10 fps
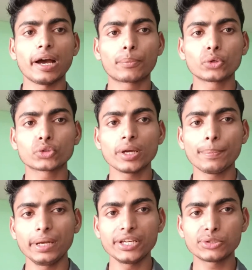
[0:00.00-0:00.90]
आपको जो है
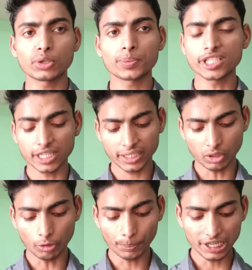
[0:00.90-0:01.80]
प्ले स्टोर पर जाना
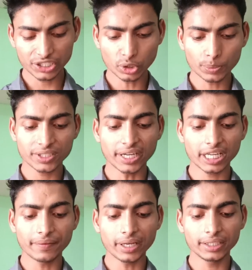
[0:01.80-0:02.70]
है प्ले स्टोर पर जाने के
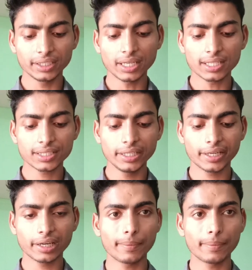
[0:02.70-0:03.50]
बाद यहाँ से एक